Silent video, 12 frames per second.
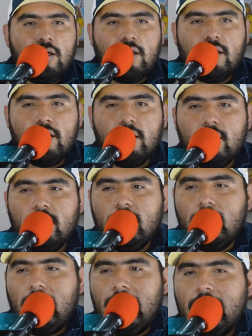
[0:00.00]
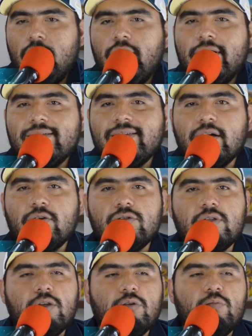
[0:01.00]
Eh, a León le está
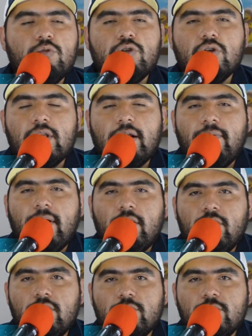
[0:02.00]
costando mucho trabajo